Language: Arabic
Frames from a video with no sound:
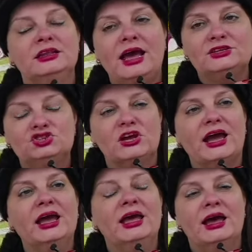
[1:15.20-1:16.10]

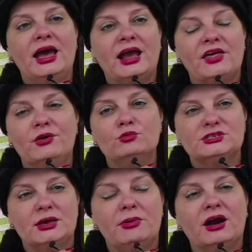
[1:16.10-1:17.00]
لإنجاح هكذا
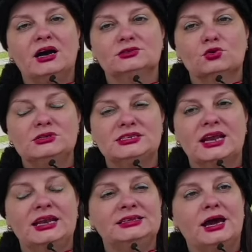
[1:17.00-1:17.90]
مسابقات كل
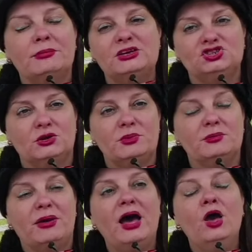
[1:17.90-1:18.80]
سنة لدعم
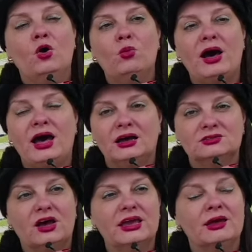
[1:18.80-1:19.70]
الشبيبة
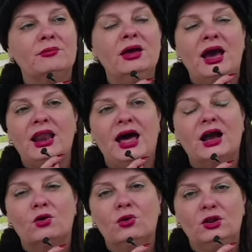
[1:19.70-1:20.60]
وإعطائهم
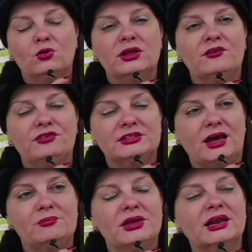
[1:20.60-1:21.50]
الحق والحرية في
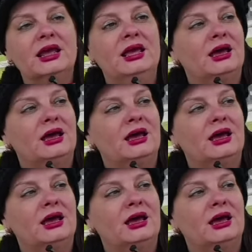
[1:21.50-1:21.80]
التعبير